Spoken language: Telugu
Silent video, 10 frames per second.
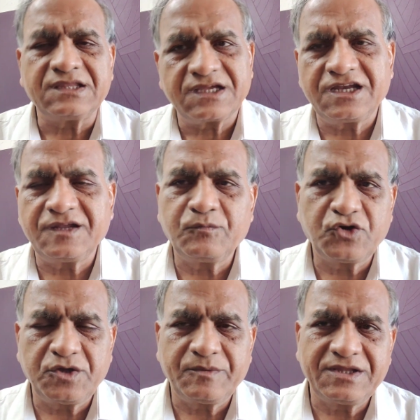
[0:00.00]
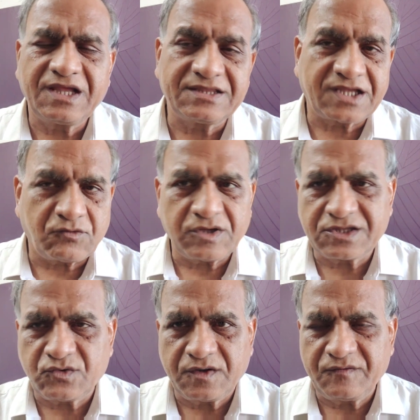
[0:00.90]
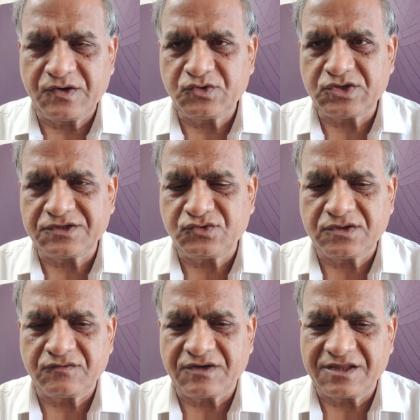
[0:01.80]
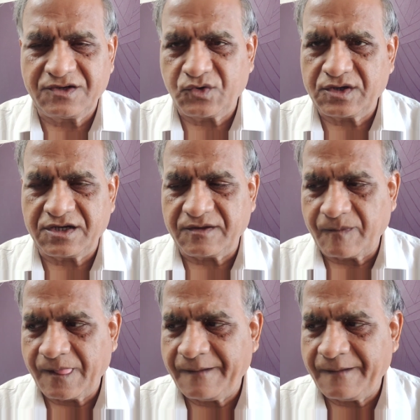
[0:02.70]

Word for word: అందుకంటే ముఖ్యమైన ఆ తర్వాత కూడా వీళ్ళు చేస్తున్న వాదన ఒకటే